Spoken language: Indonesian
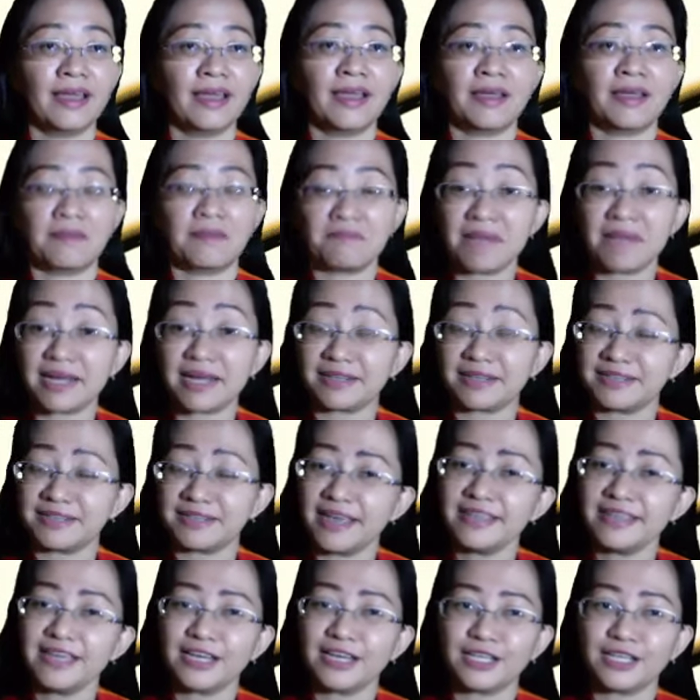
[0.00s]
Makna
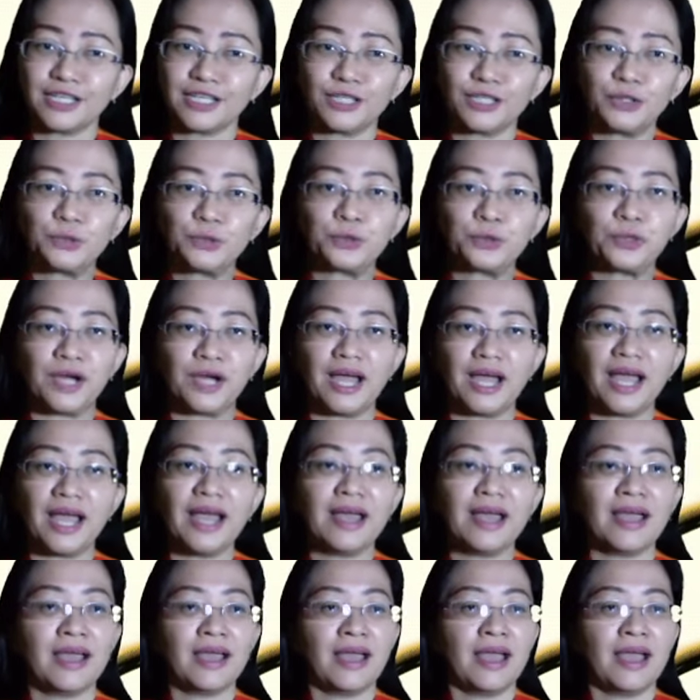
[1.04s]
yang kedua,
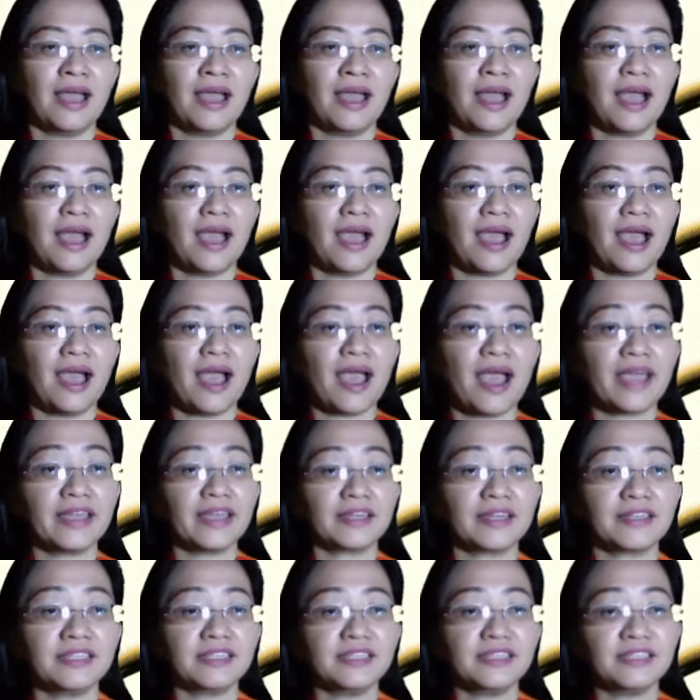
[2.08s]
air
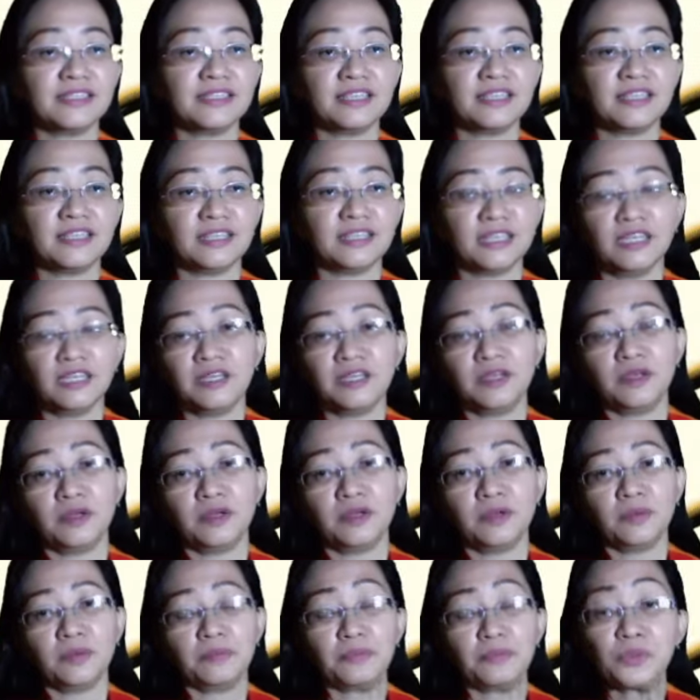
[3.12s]
di sini
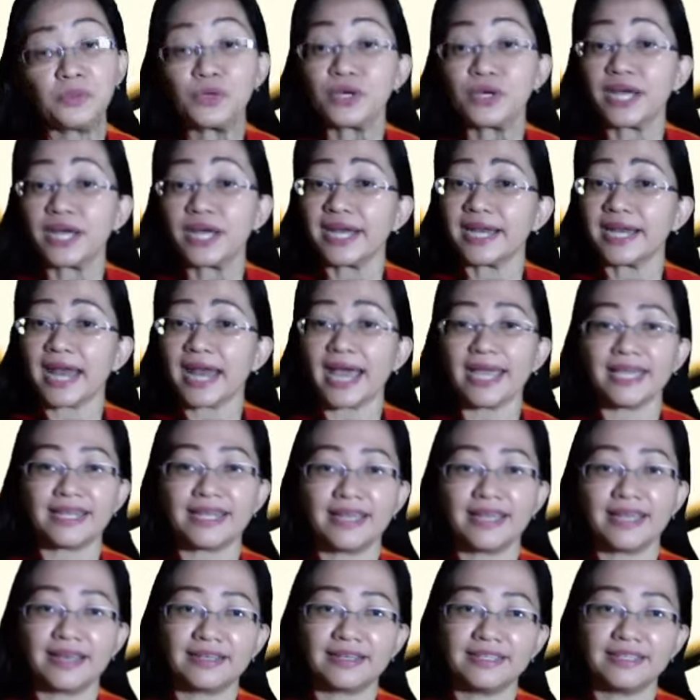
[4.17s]
bukan air
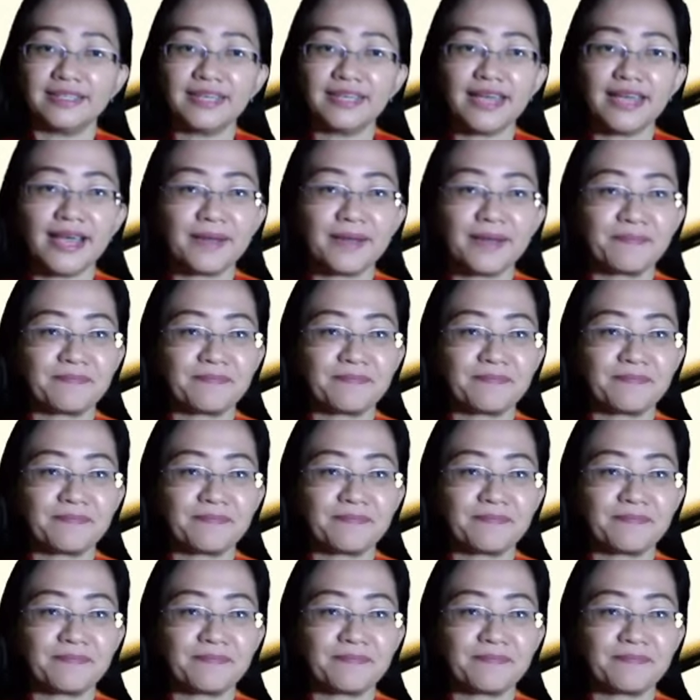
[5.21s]
yang diam,